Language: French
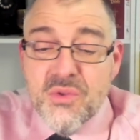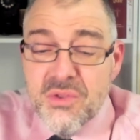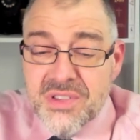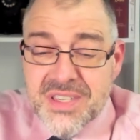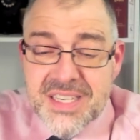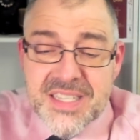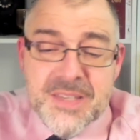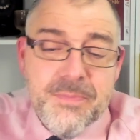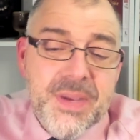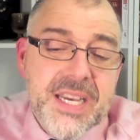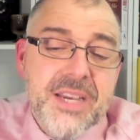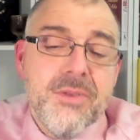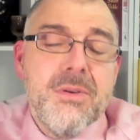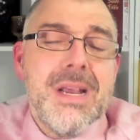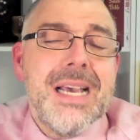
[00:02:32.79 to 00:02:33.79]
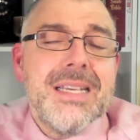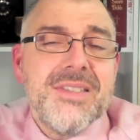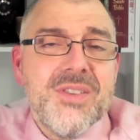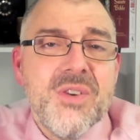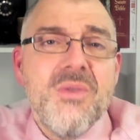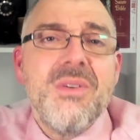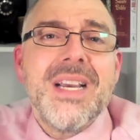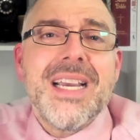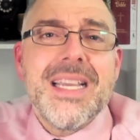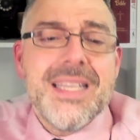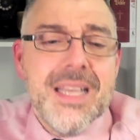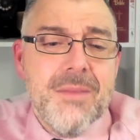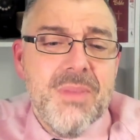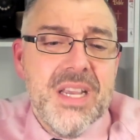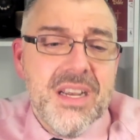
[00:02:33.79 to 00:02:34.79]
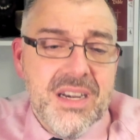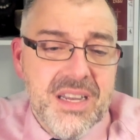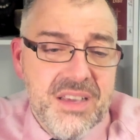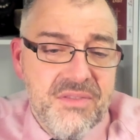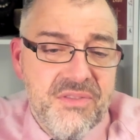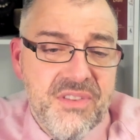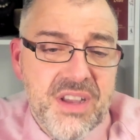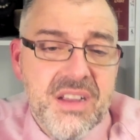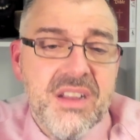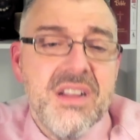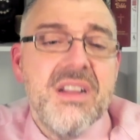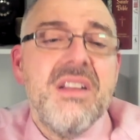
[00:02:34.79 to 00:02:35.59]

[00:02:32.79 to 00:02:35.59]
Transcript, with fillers: toutes ces spéculations et rétablir les faits.